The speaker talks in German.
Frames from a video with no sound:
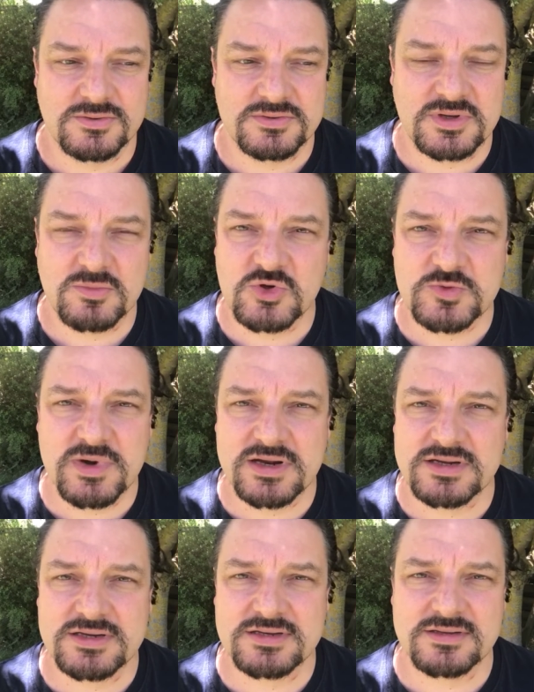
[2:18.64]
Und dann muss
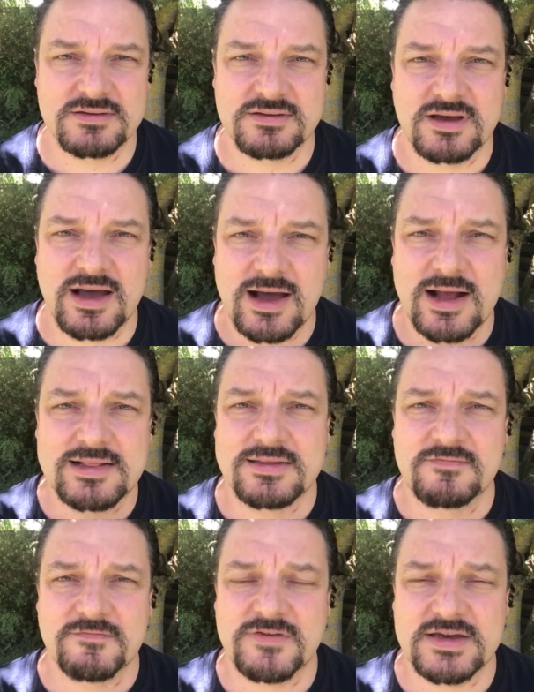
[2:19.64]
man nicht
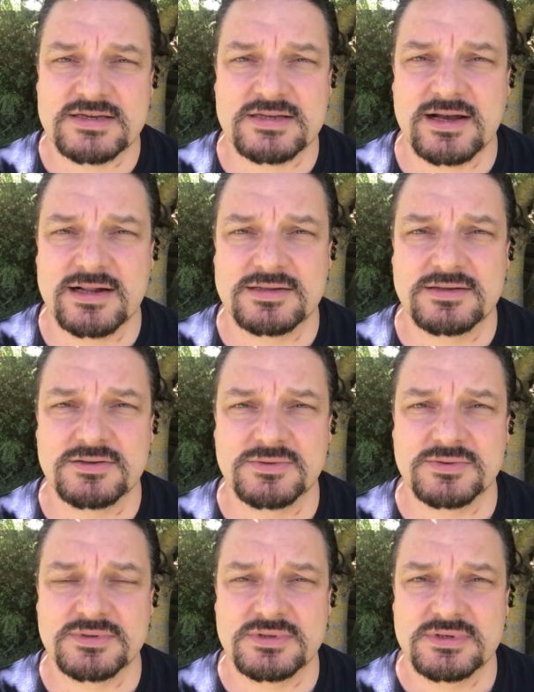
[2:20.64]
halten, festhalten
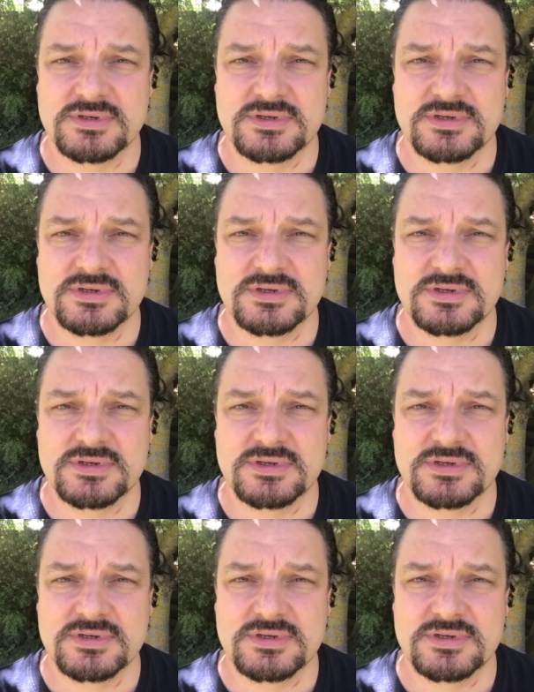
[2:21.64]
und,